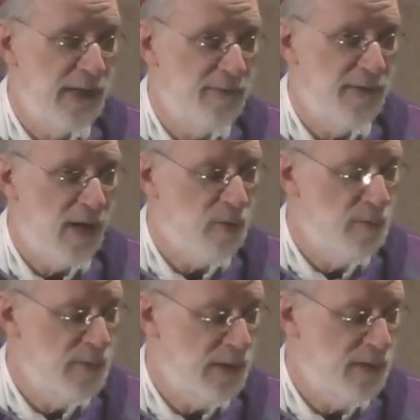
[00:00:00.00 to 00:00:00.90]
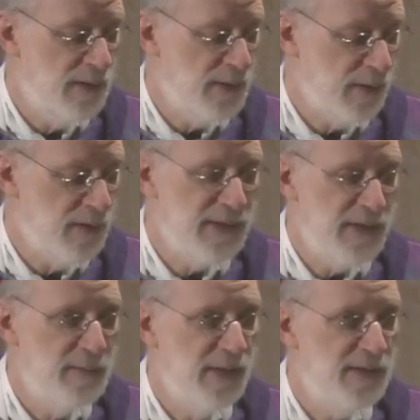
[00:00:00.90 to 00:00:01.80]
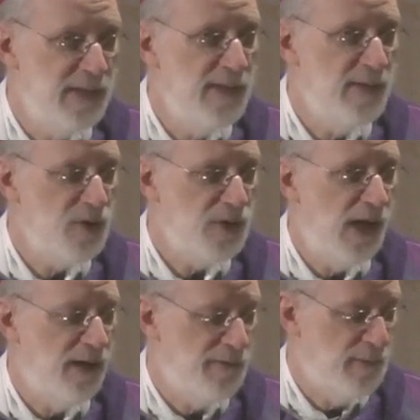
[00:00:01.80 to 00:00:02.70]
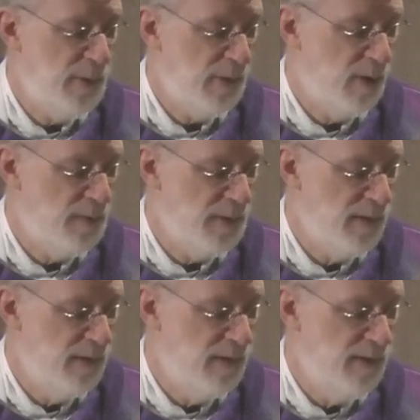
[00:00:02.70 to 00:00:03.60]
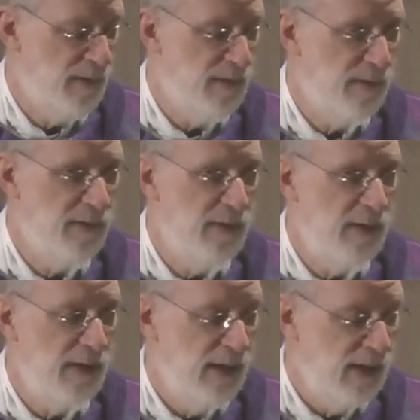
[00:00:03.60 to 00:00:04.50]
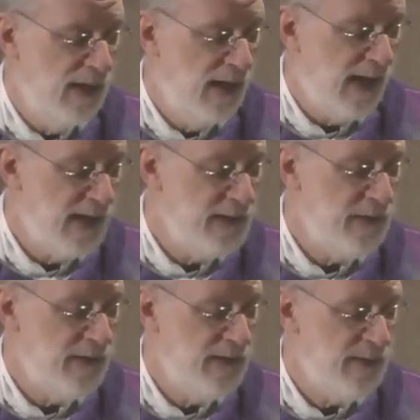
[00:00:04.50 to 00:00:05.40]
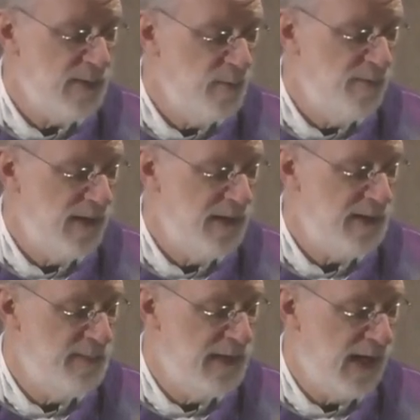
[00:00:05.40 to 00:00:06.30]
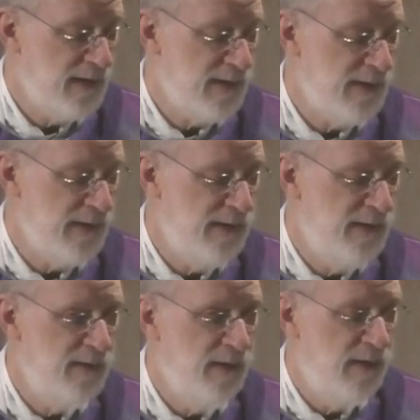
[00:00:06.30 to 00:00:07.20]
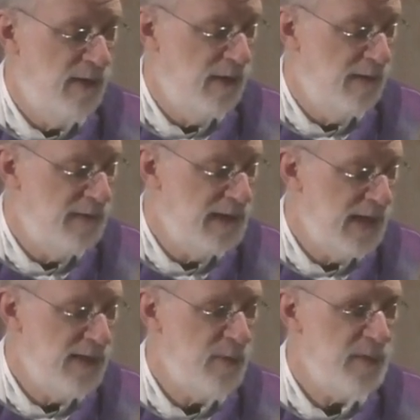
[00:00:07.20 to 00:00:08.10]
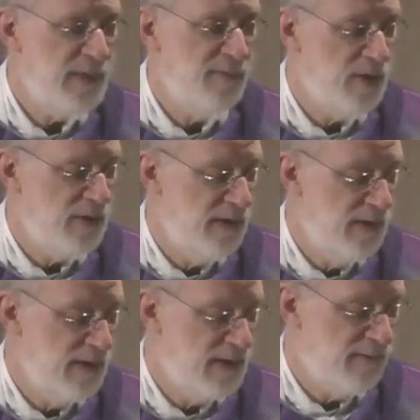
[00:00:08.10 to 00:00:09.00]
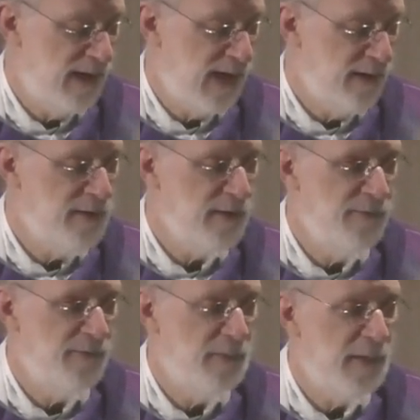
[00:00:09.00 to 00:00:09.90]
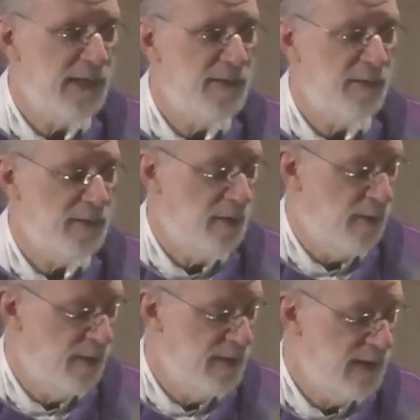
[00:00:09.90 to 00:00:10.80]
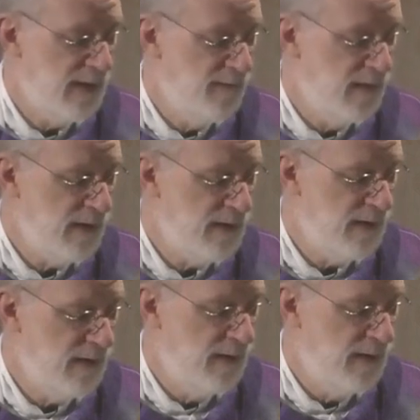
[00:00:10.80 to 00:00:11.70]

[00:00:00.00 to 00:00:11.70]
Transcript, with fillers: Denn warum sollte sonst jemand diese Strafe bekommen? Einer, der zufällig mit ansieht, wie Jesus zwischen zwei anderen Verbrechern gekreuzigt wird,